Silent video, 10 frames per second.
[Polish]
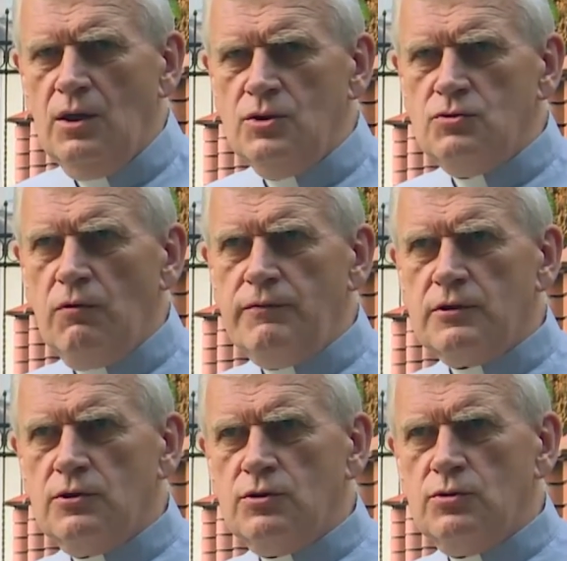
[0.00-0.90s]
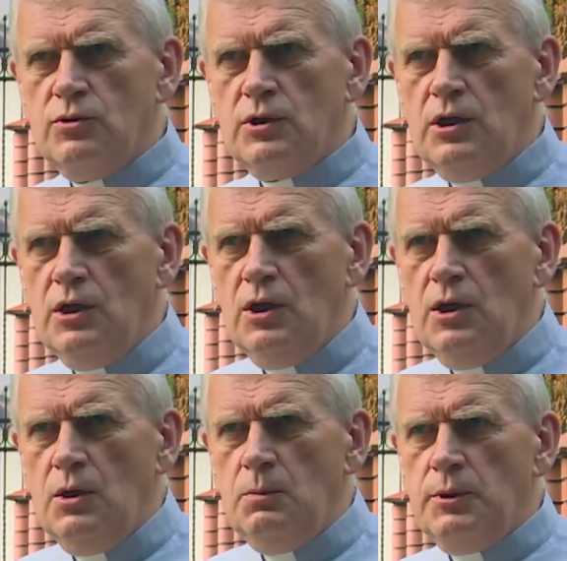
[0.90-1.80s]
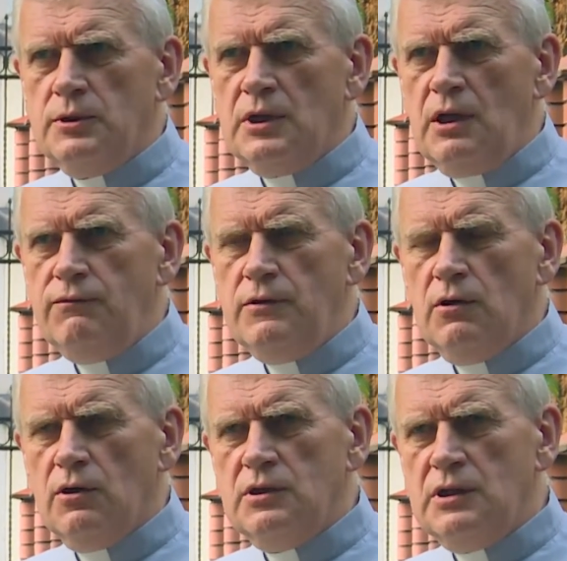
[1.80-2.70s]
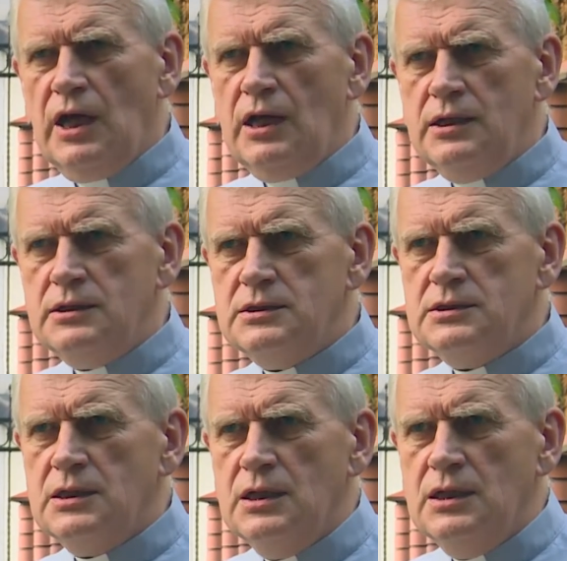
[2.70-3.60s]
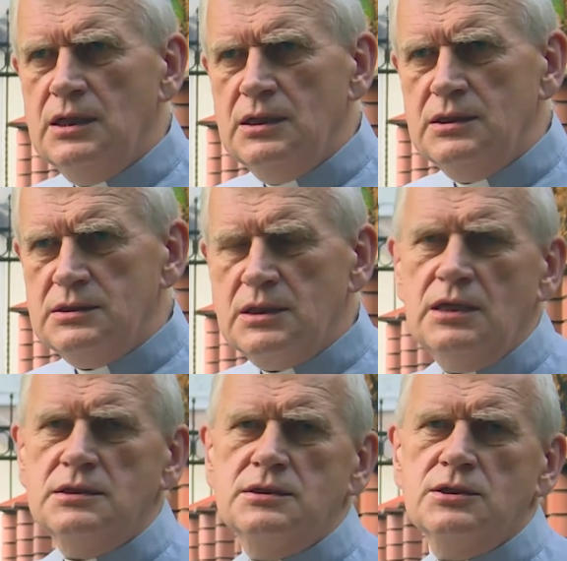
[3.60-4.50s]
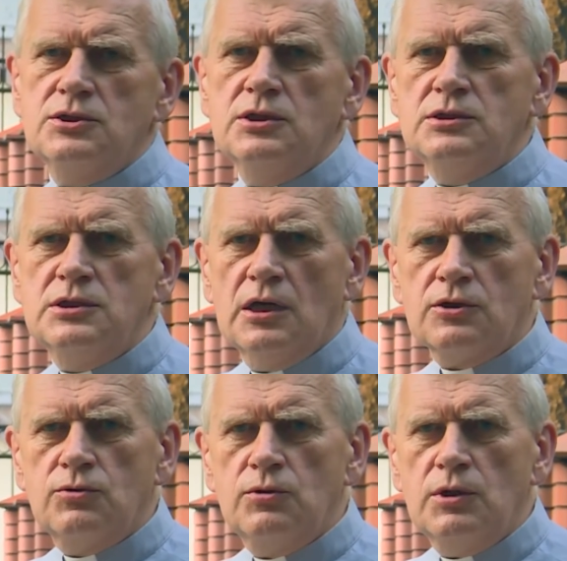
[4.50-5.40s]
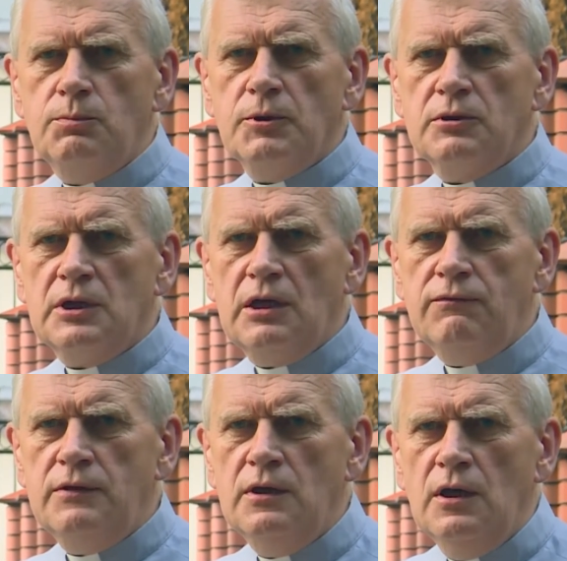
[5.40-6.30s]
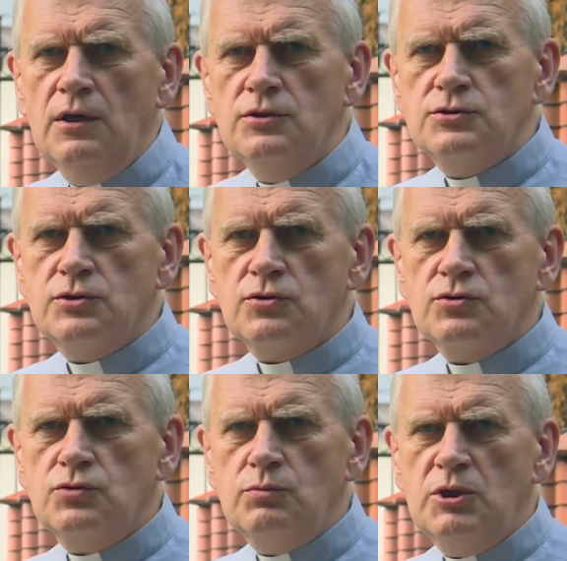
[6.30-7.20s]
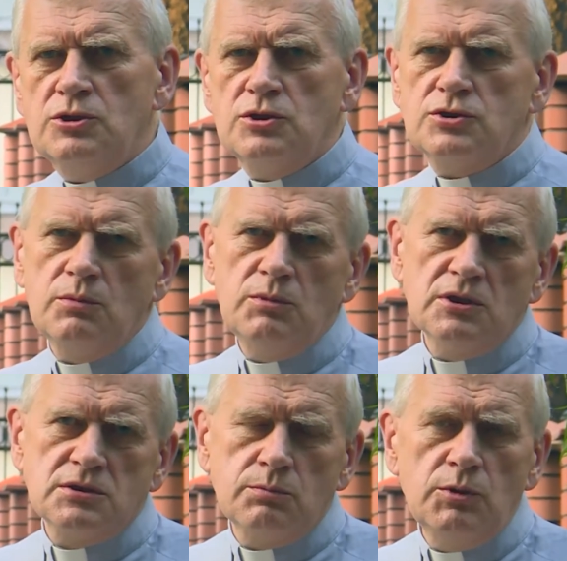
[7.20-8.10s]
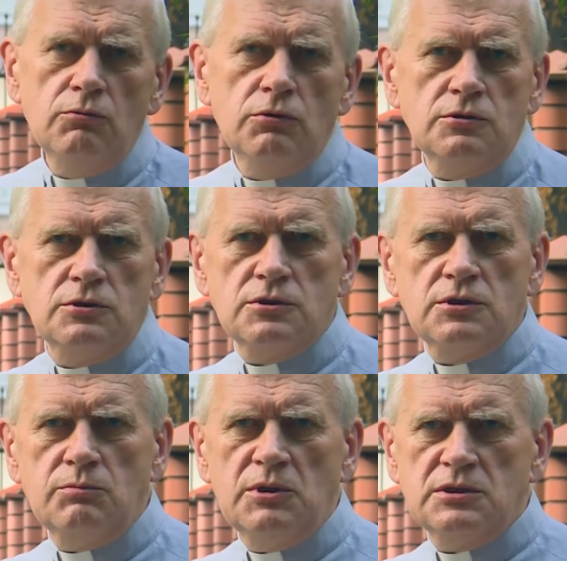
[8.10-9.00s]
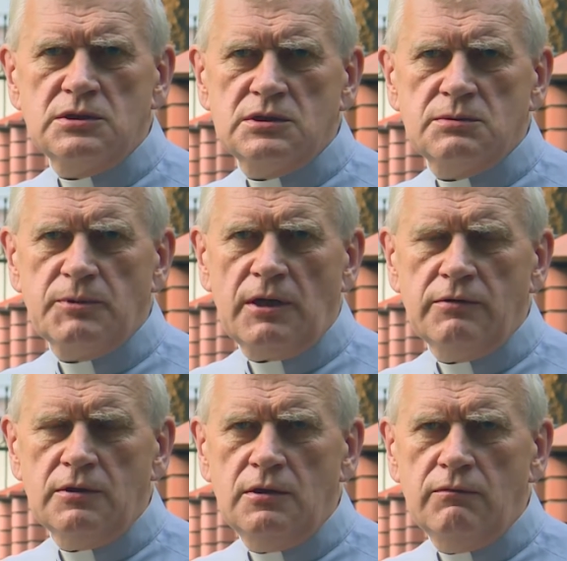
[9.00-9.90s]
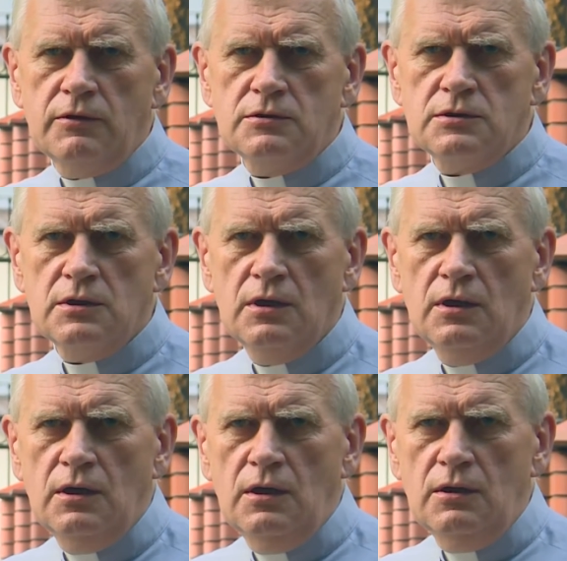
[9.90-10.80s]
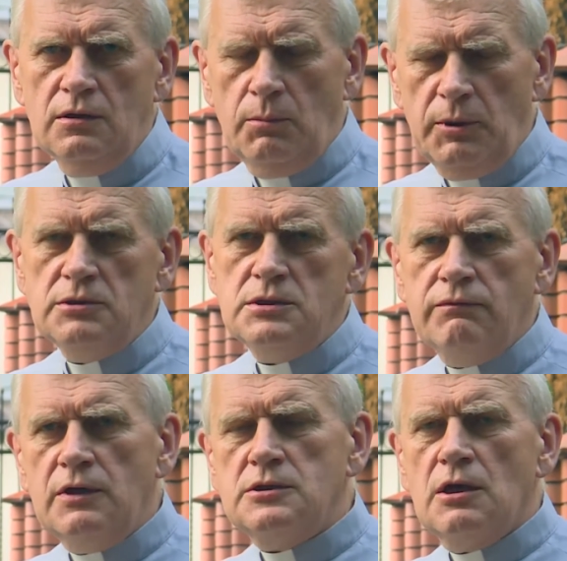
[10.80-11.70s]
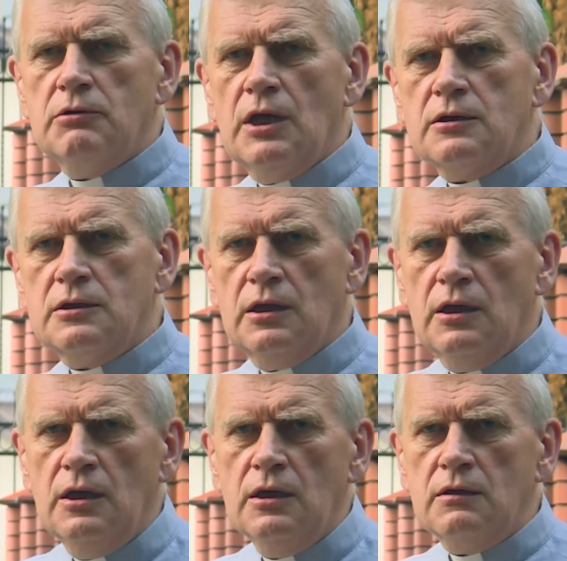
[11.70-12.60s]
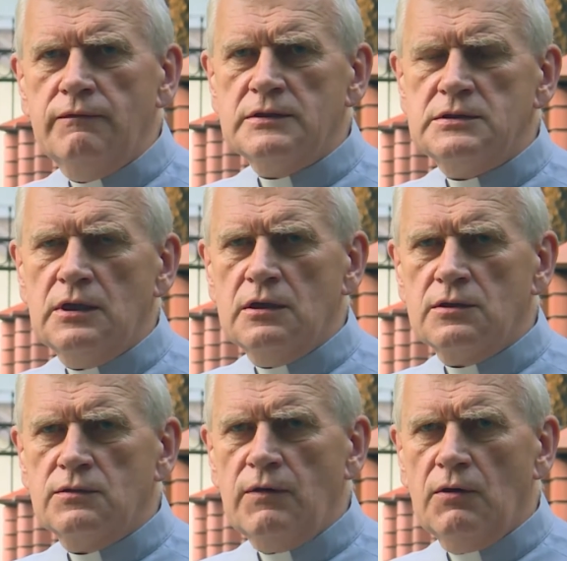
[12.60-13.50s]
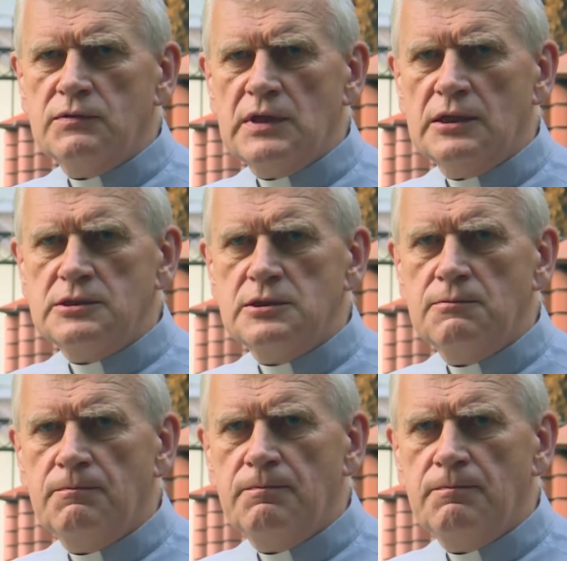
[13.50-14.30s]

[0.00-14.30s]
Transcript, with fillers: Człowiek, który potrafi odnaleźć sens życia, który potrafi zrozumieć, czym jest miłość, czym jest sprawiedliwość, to będzie wiedział, jak te kwestie rozwiązać.